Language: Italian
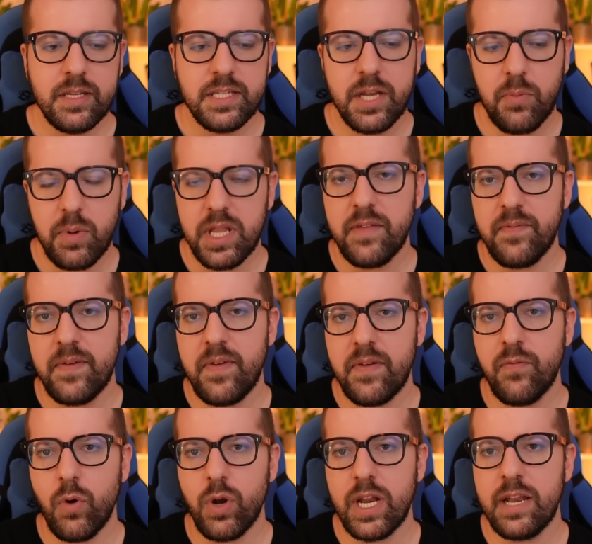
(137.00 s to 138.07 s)
Se quindi Vivi
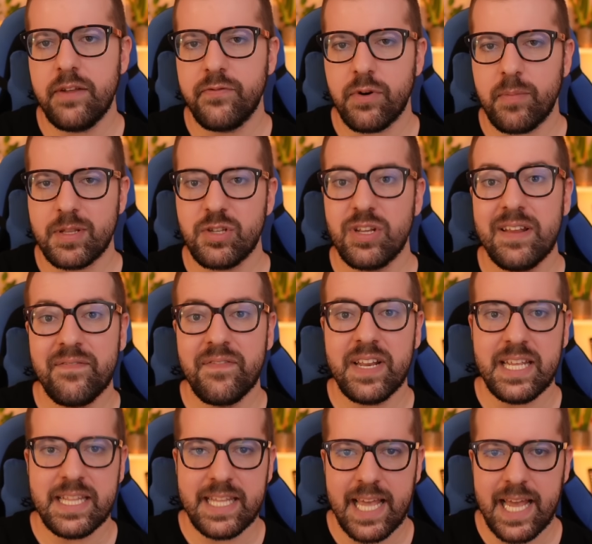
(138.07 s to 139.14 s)
vuole l'informazione
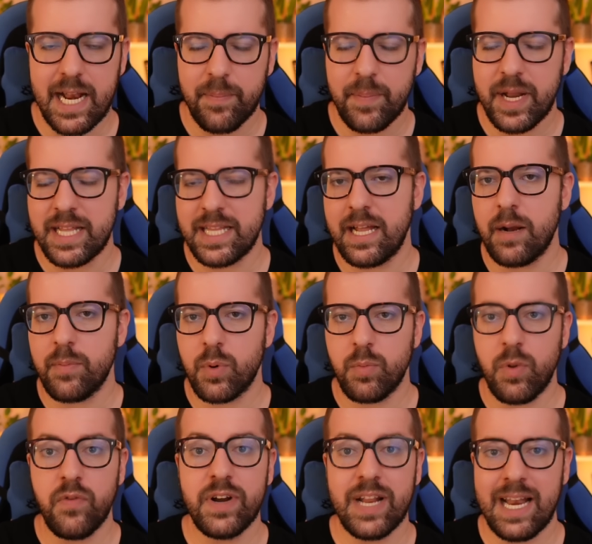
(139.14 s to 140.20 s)
veritiera per andare a
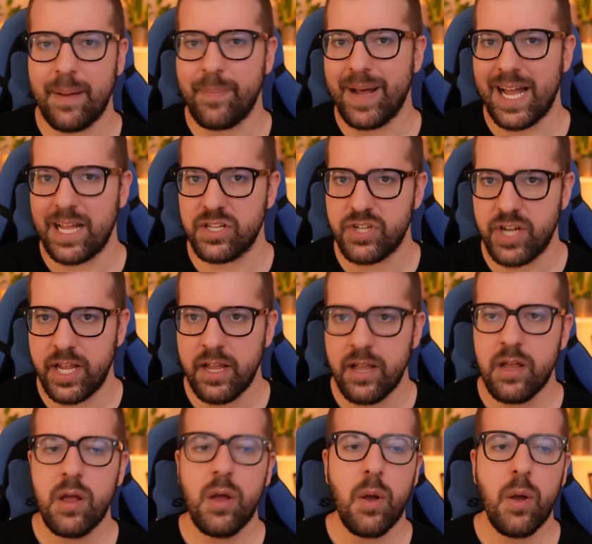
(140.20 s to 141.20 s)
promuovere la pace,